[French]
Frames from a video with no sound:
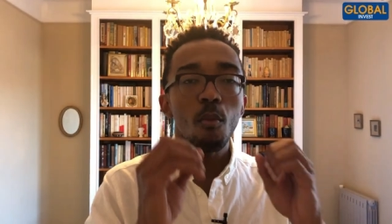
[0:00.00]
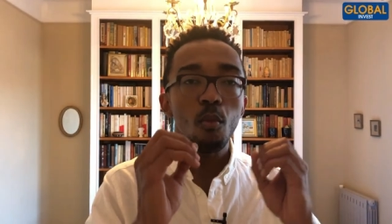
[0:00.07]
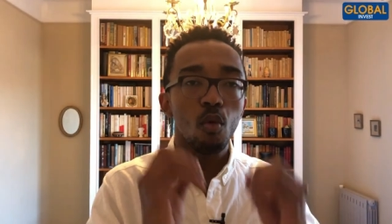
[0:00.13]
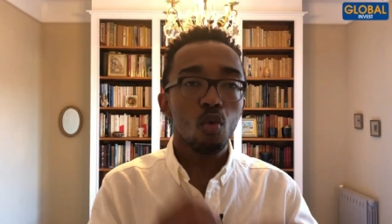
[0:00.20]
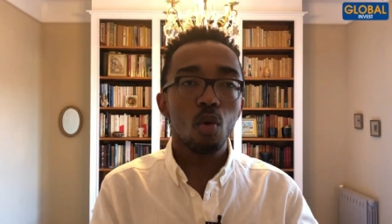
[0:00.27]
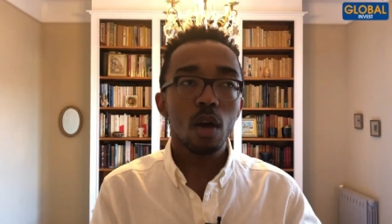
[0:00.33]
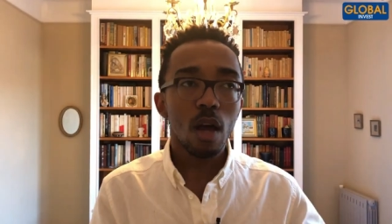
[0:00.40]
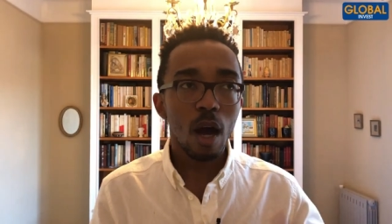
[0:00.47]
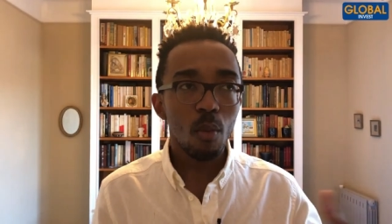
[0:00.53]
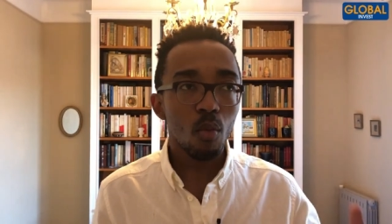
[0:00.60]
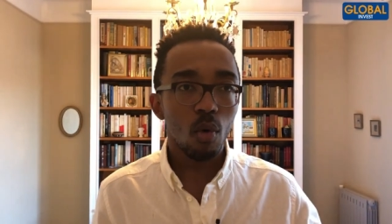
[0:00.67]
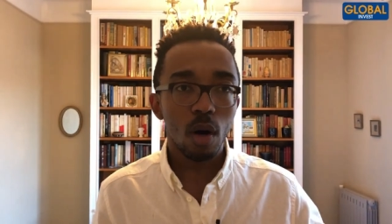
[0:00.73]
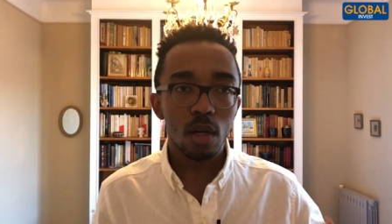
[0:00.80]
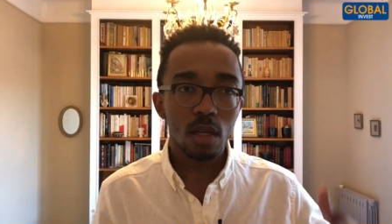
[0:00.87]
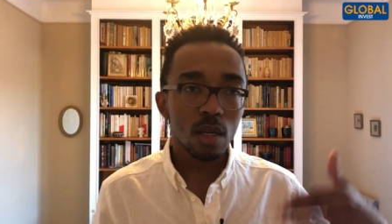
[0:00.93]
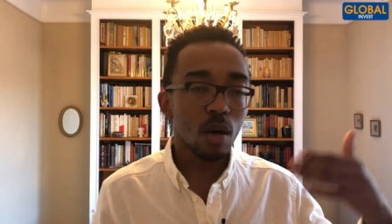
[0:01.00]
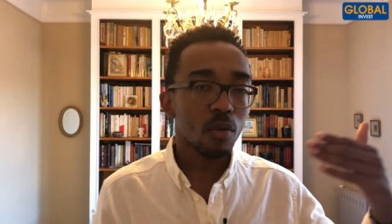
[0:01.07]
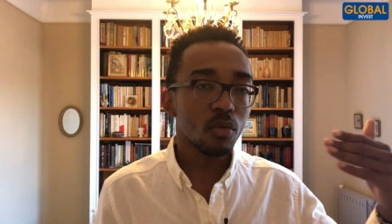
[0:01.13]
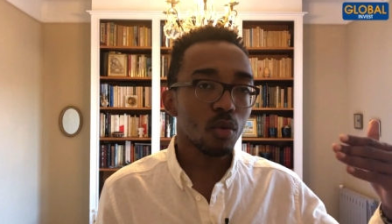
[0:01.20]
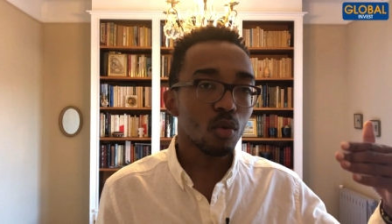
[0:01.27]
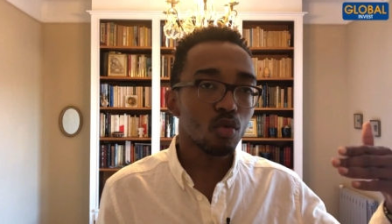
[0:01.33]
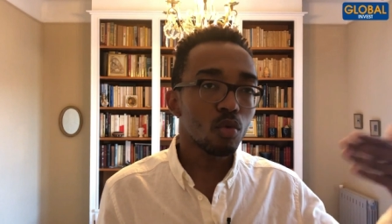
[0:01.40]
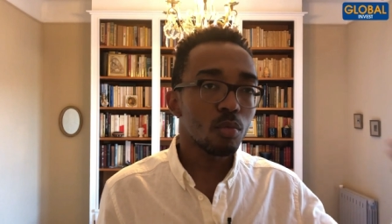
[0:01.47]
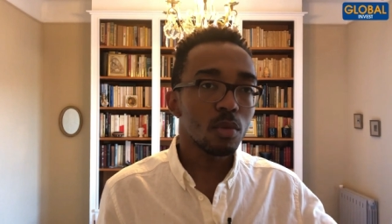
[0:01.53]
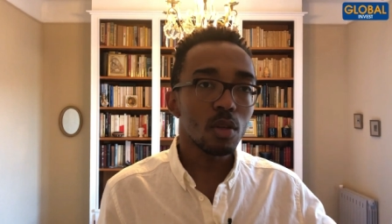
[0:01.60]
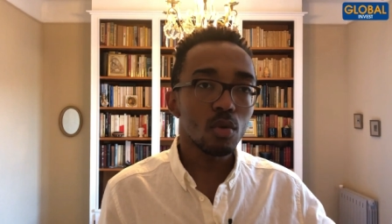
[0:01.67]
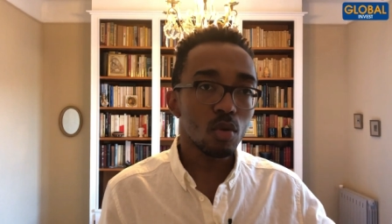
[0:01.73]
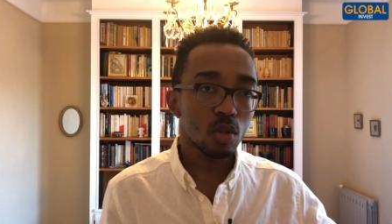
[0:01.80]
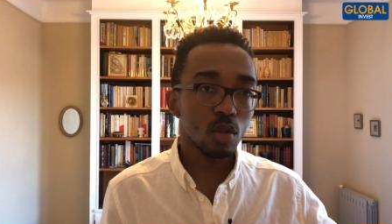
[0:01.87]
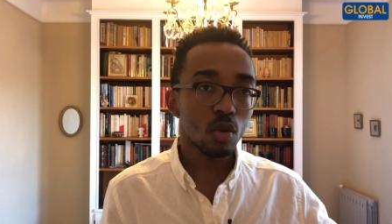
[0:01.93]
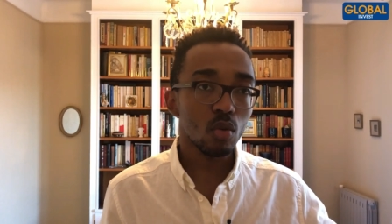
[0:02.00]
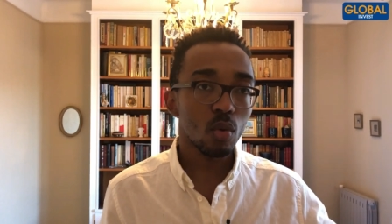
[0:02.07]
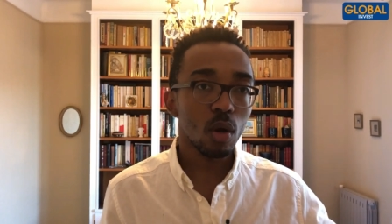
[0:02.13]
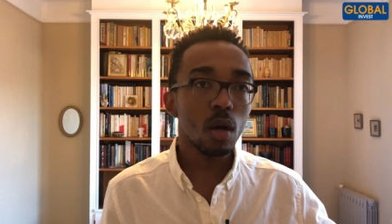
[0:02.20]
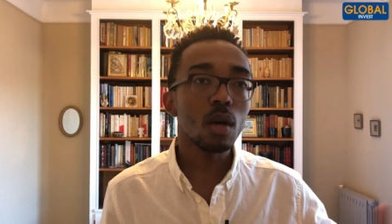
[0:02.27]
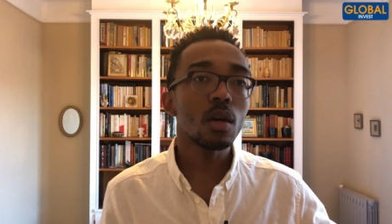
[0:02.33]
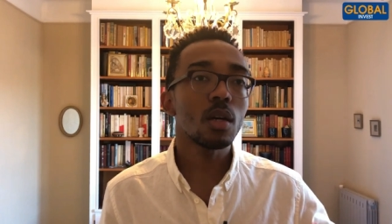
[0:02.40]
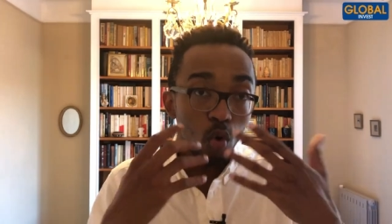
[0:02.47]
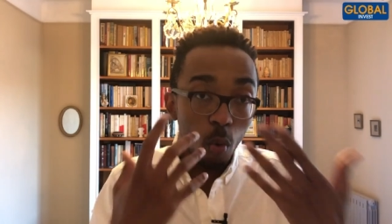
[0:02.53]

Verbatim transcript: Mon loyer à morale il est environ de 1200 dollars.